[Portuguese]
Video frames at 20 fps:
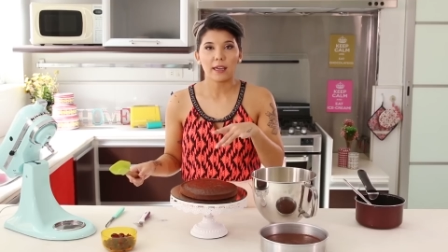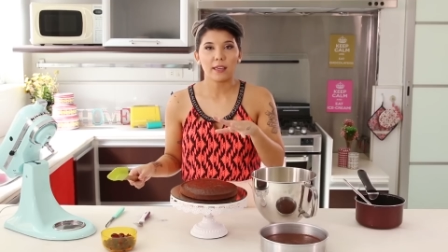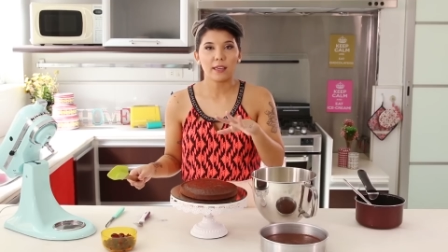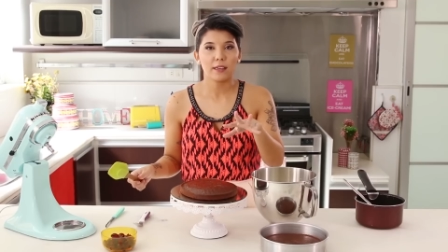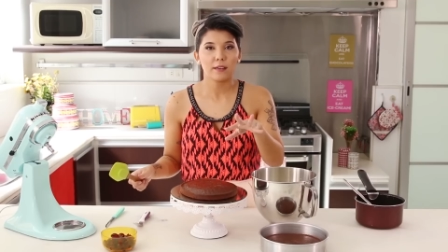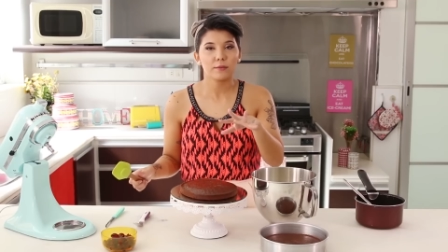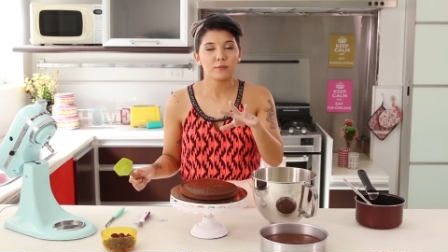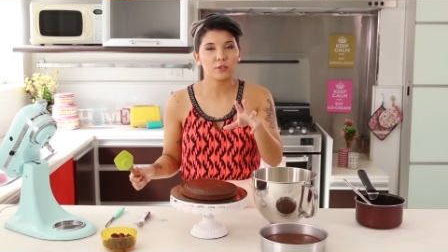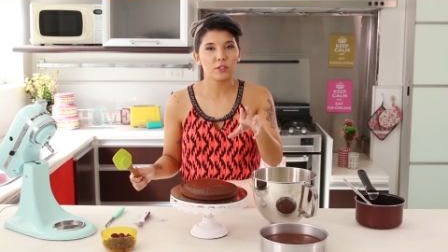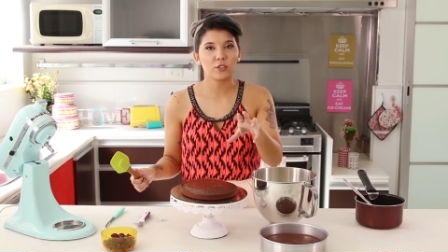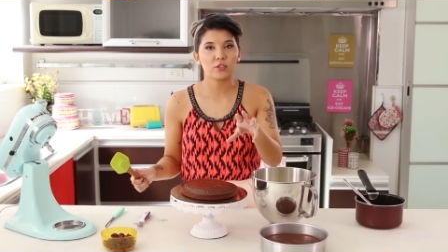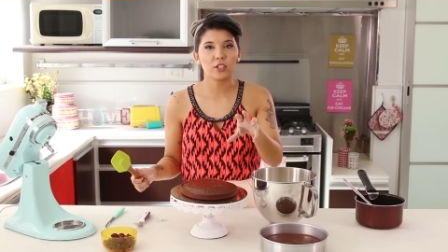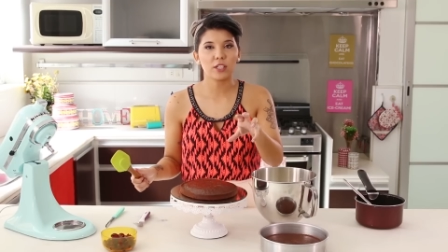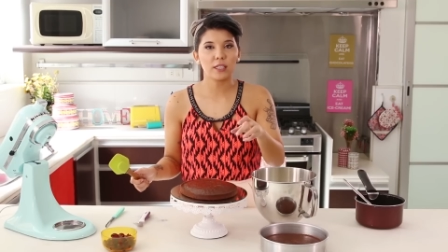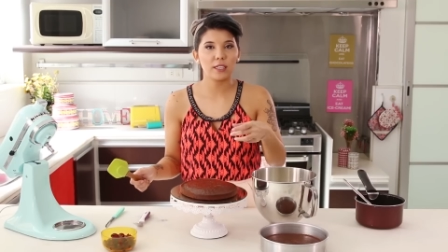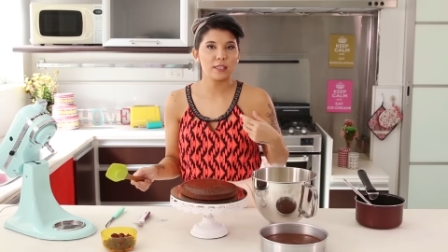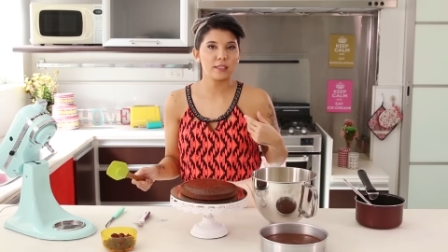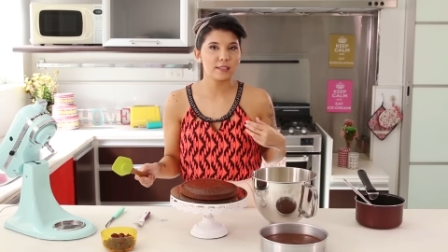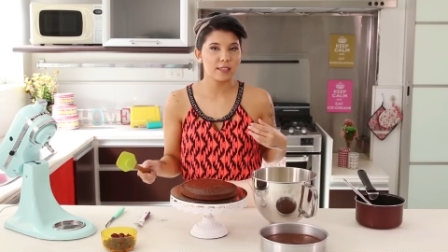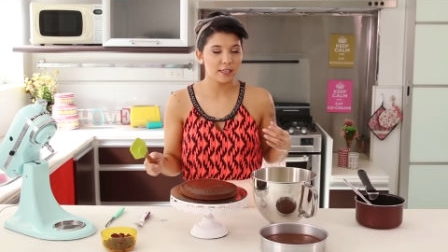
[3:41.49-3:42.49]
Aí,
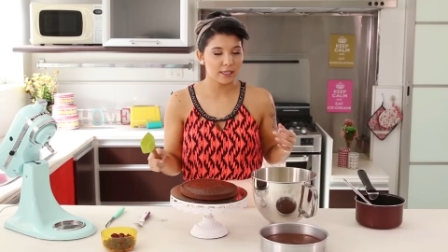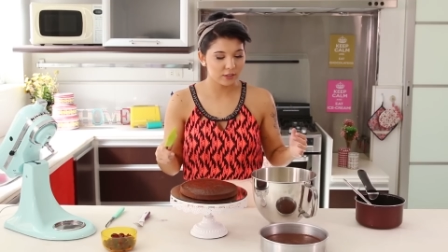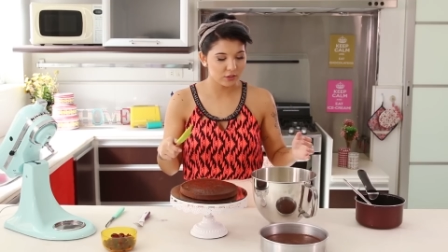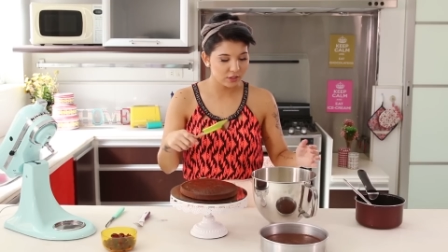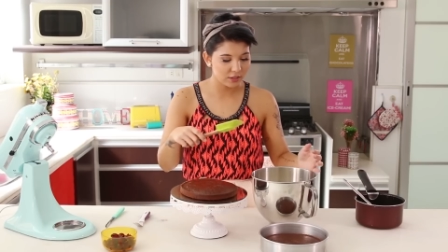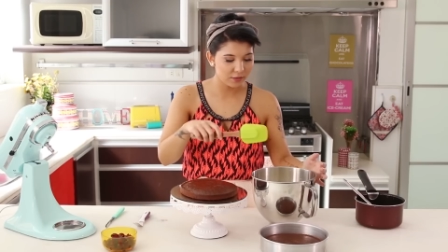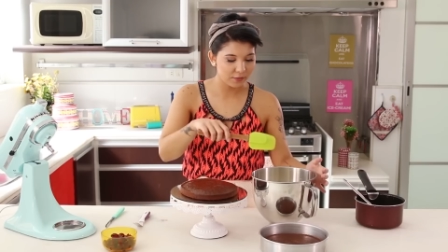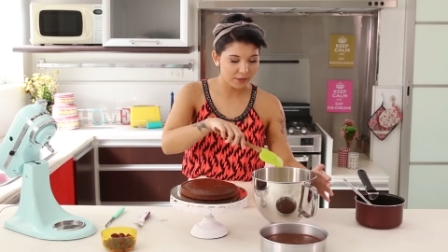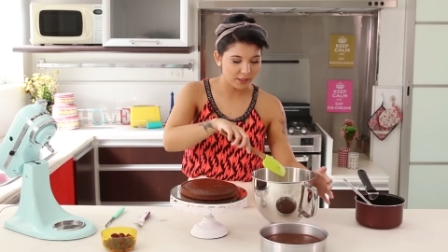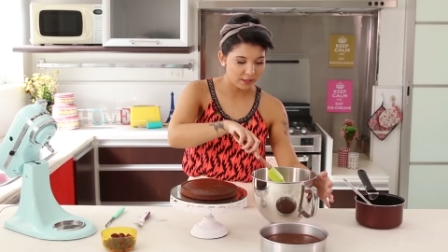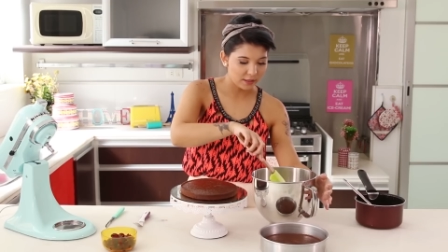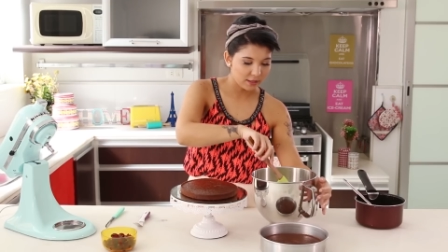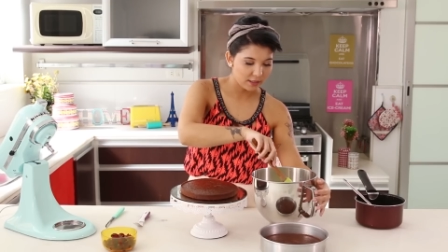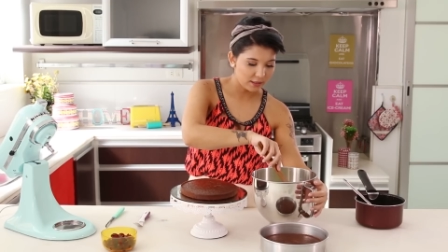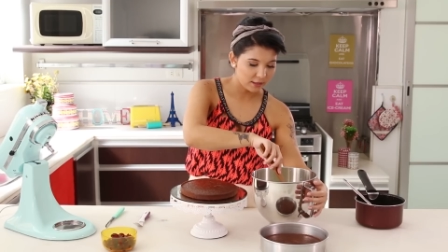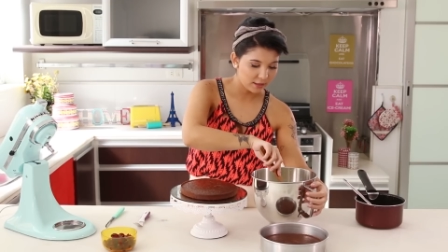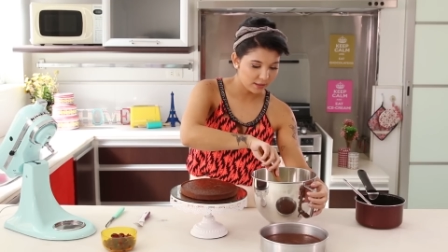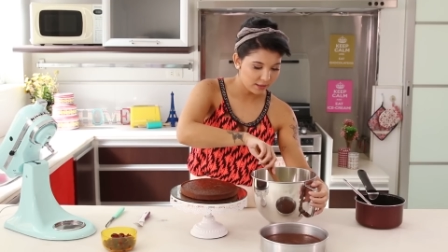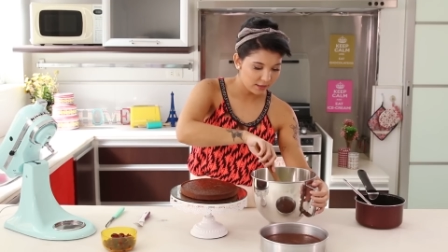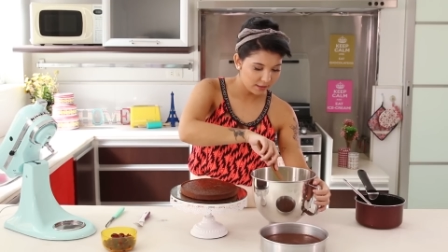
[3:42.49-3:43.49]
chantilly e cerejas
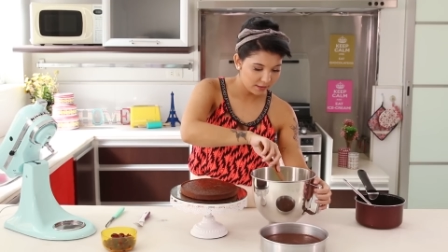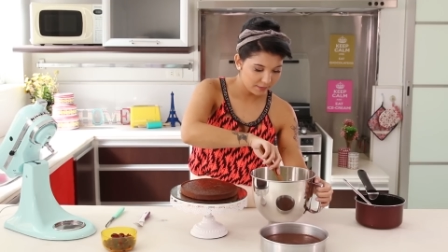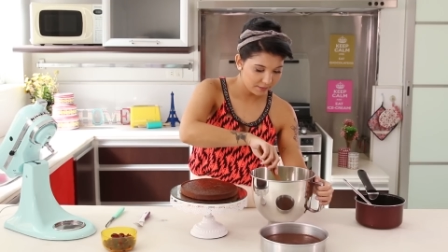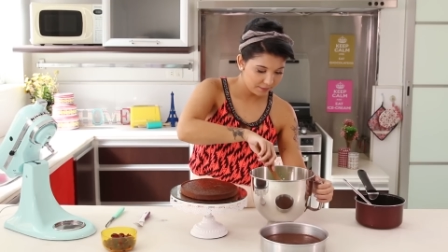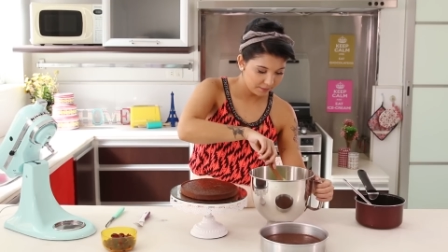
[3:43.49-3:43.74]
frescas.